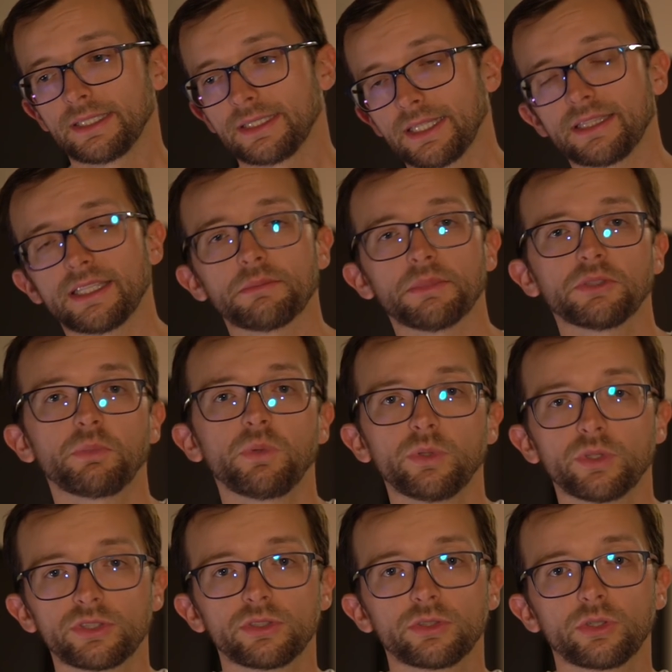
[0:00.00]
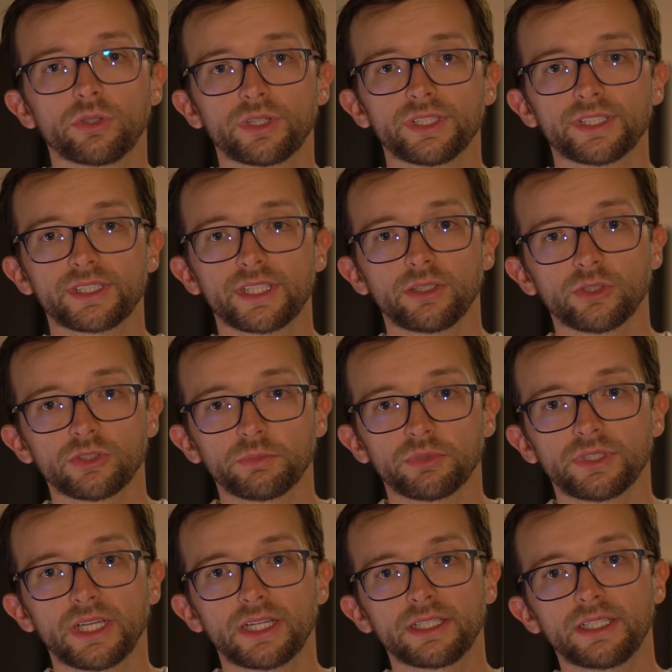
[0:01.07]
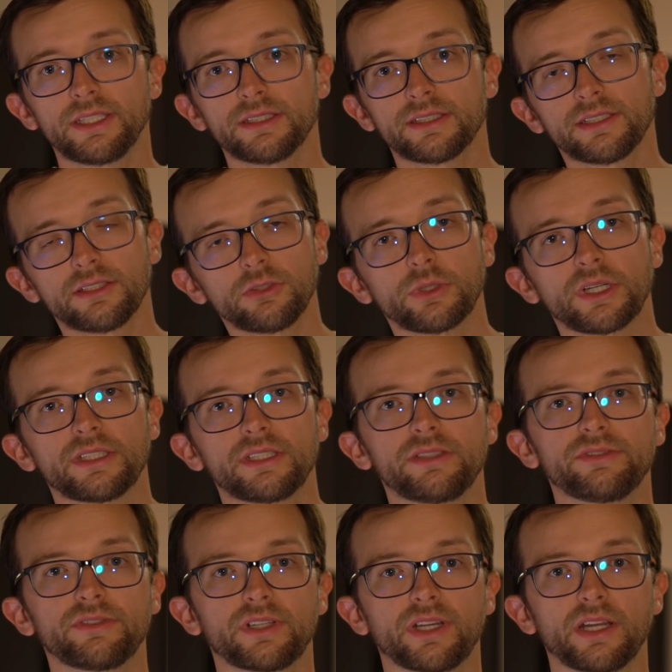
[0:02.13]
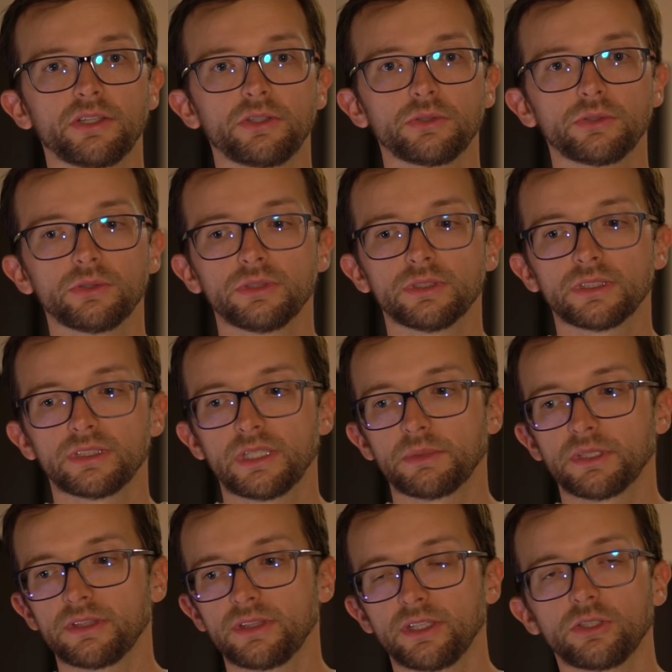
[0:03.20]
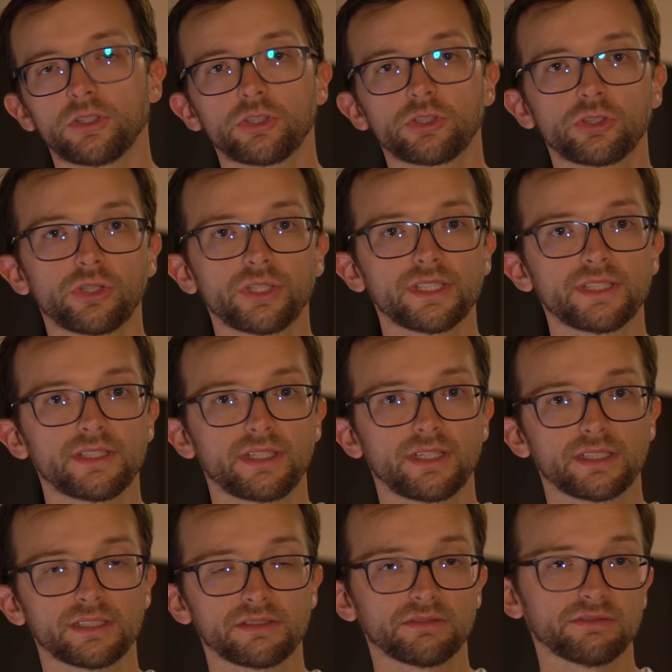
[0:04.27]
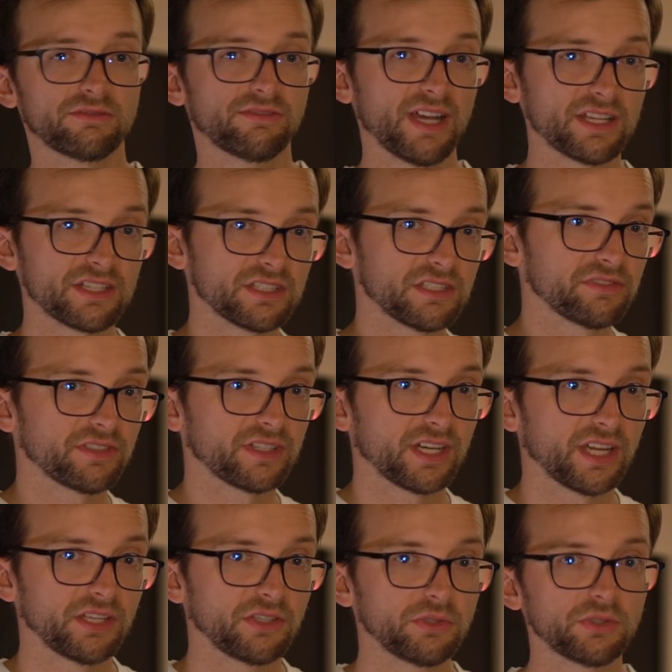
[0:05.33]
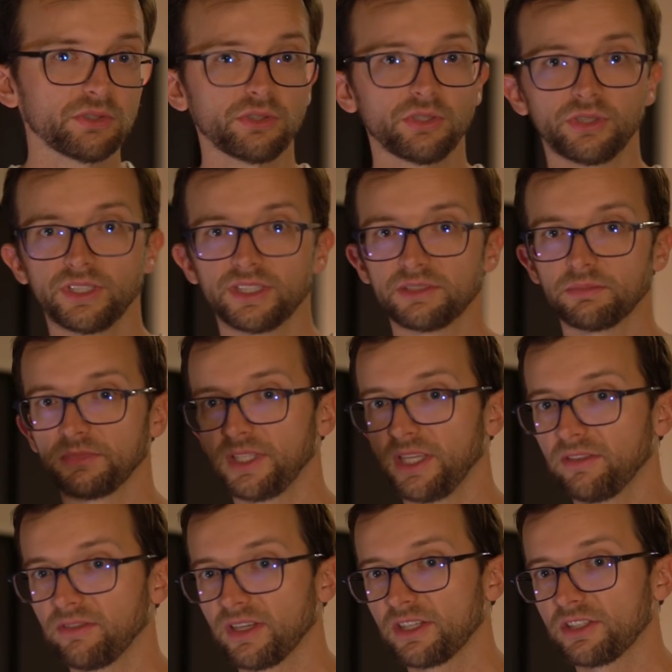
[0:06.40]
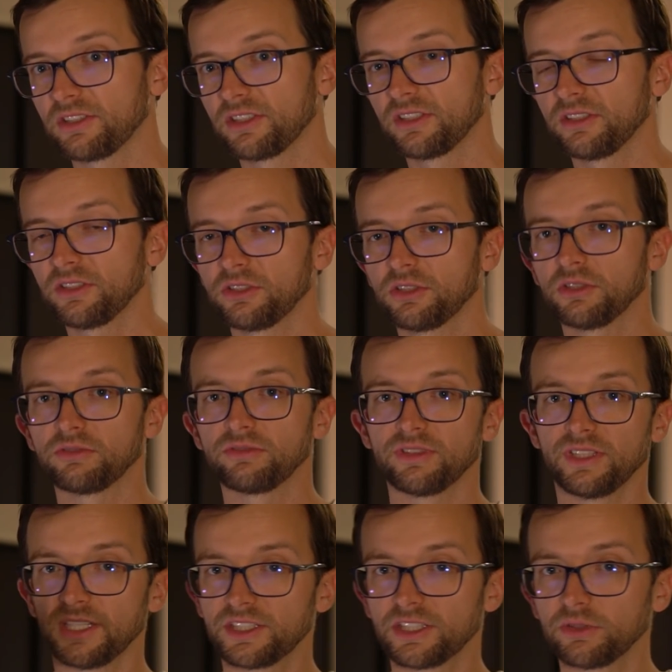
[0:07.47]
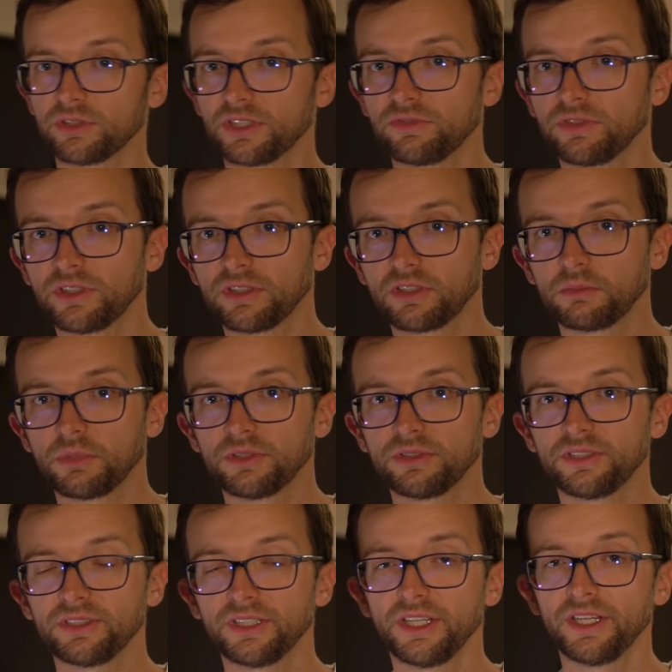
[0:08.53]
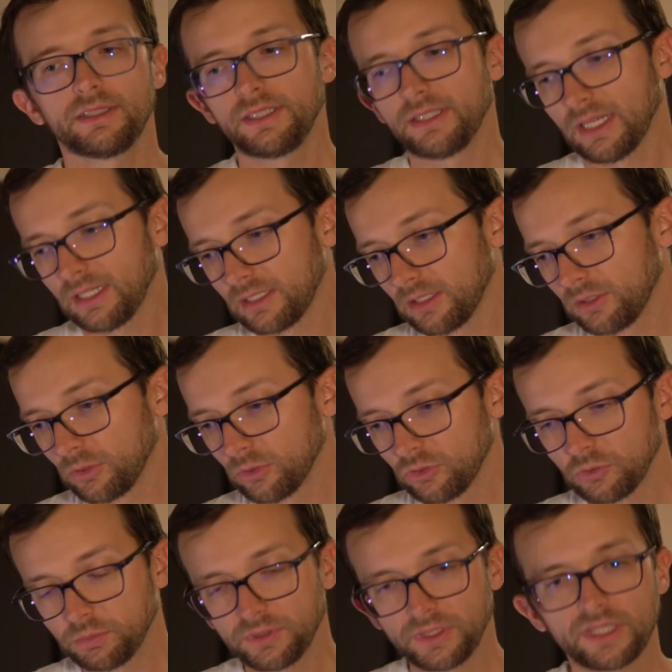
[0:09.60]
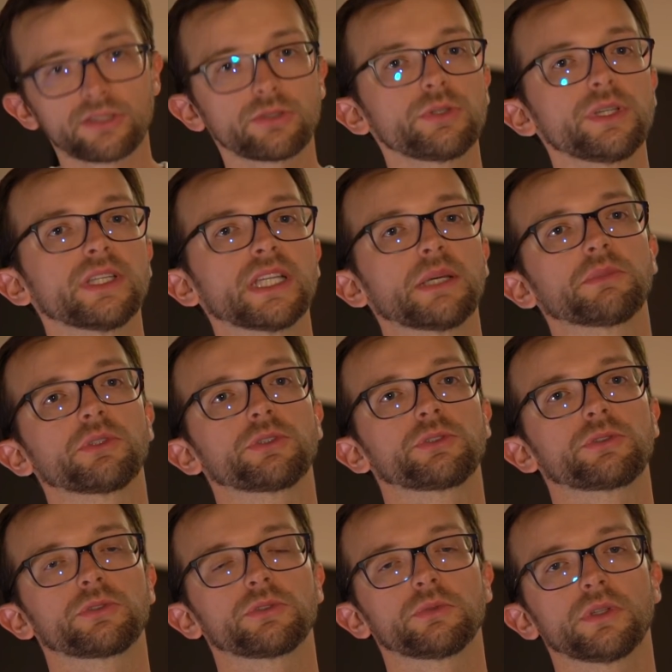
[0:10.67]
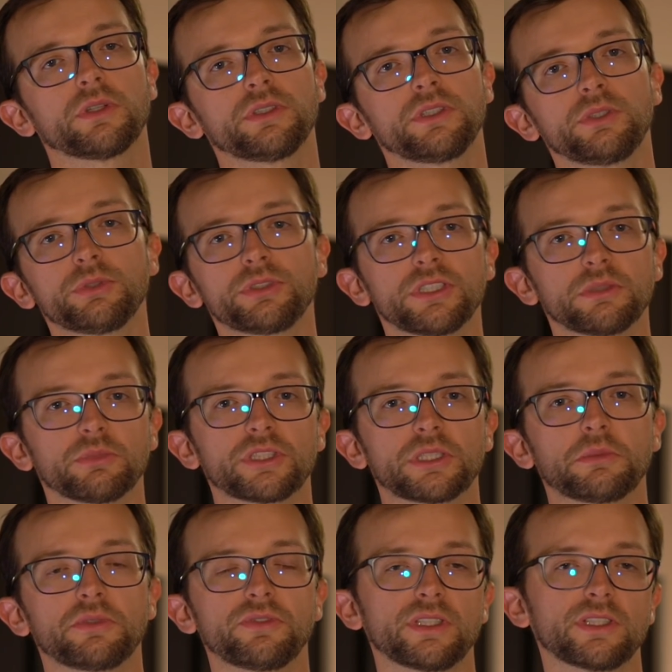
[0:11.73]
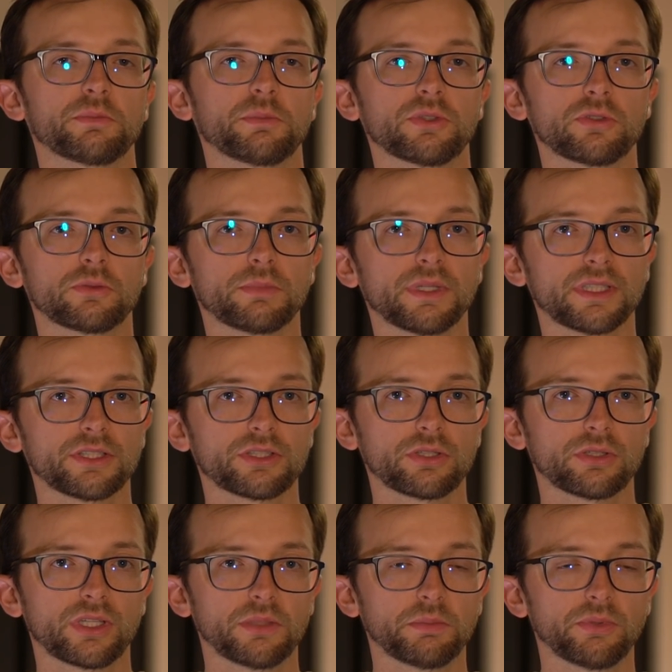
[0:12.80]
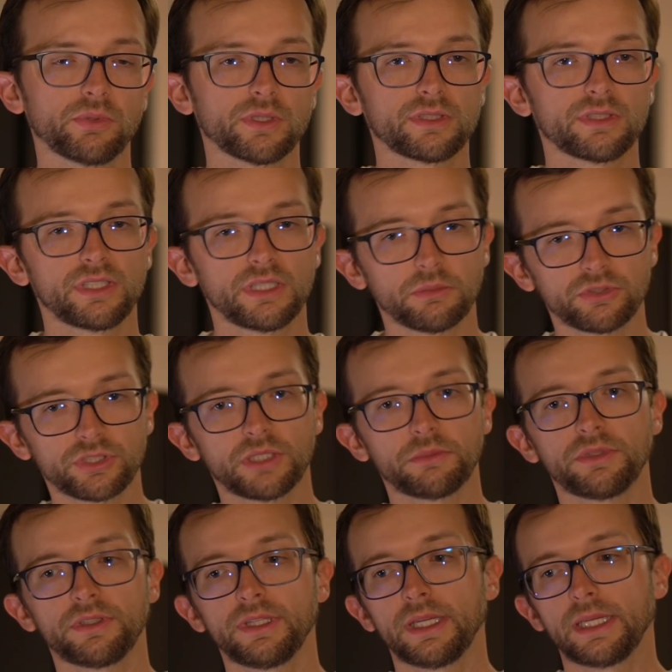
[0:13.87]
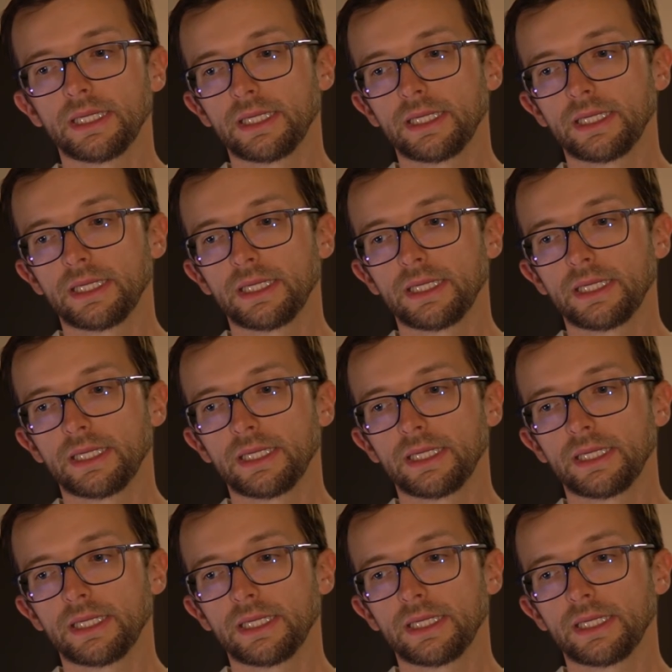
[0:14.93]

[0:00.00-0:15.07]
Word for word: na temat północno-koreańskiej gospodarki, sytuacji w kraju, na temat tego, kto jest teraz ważny w kraju, kto jest mniej ważny, kto wyleciał ze swojej roboty. I nagle YouTube kasuje nam to źródło i już nie możemy w ten sposób badać Korei Północnej, nie możemy